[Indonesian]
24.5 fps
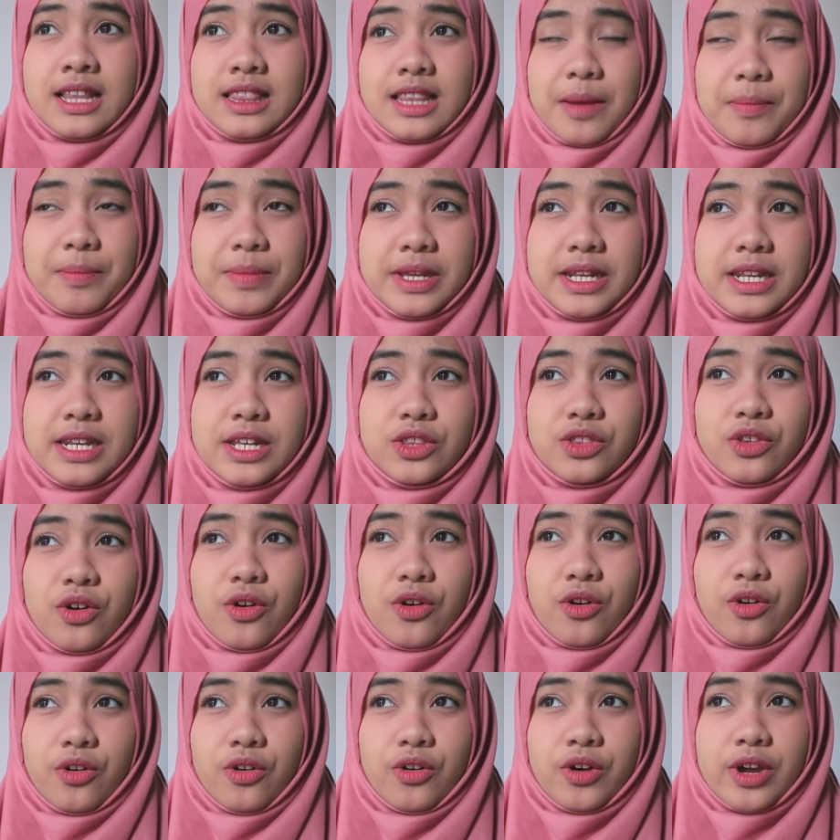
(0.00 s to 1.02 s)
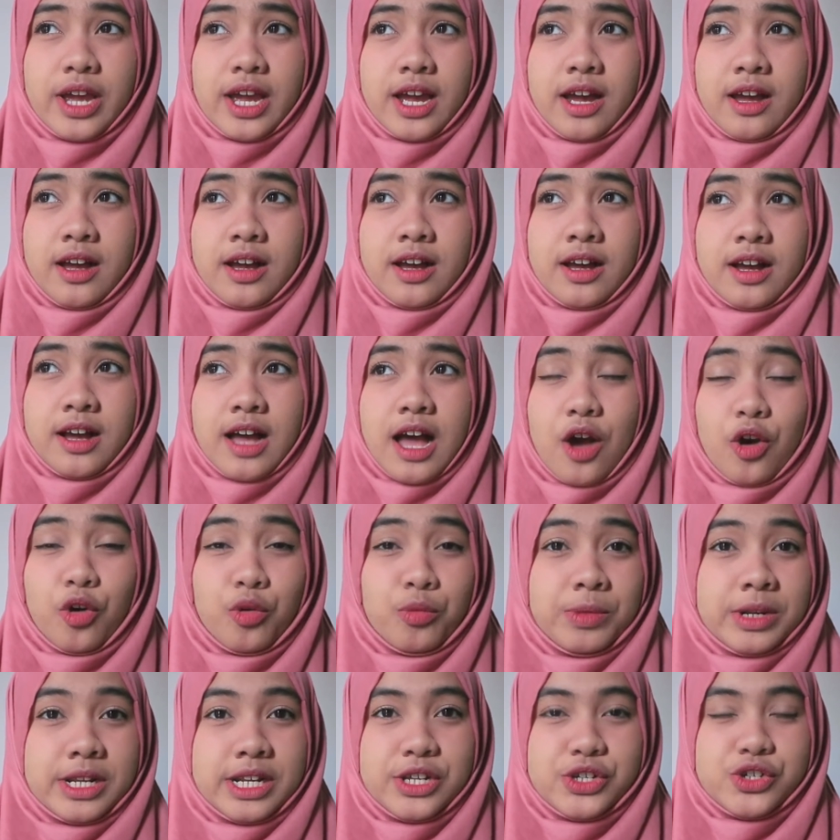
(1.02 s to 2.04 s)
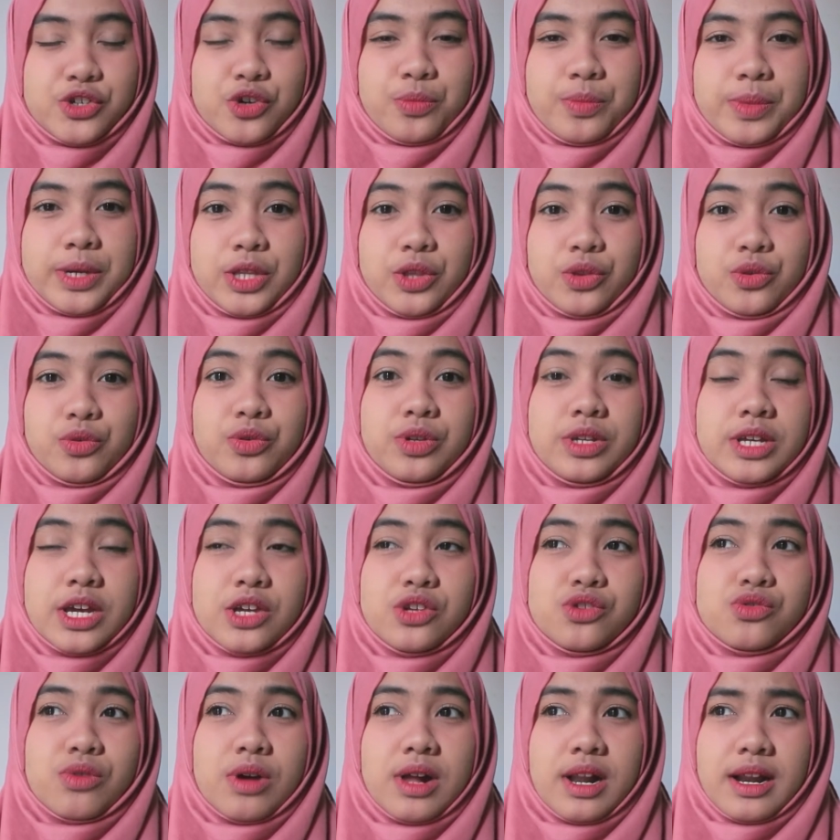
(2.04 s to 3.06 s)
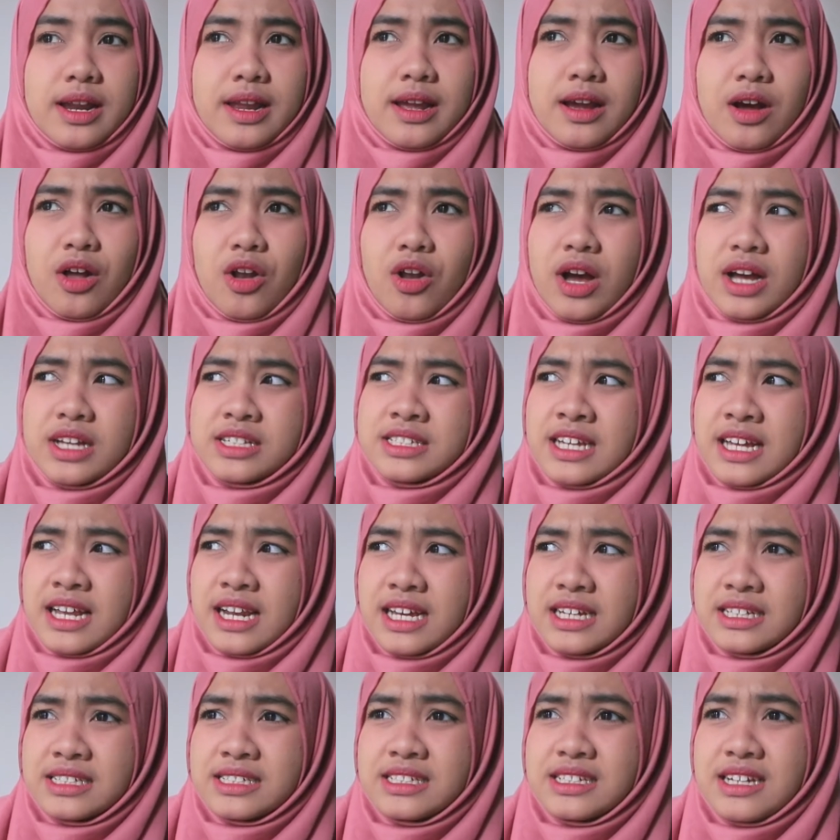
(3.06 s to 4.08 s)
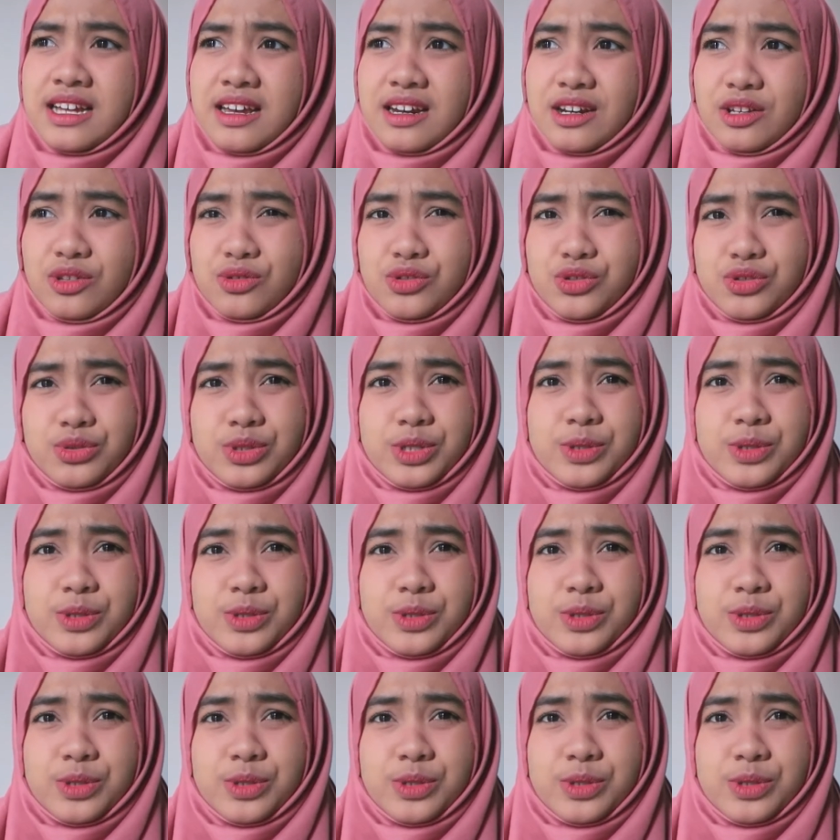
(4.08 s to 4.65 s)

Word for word: tapi di toko yang aku beli di Shopee itu dia jualnya kalau nggak salah sih dari 7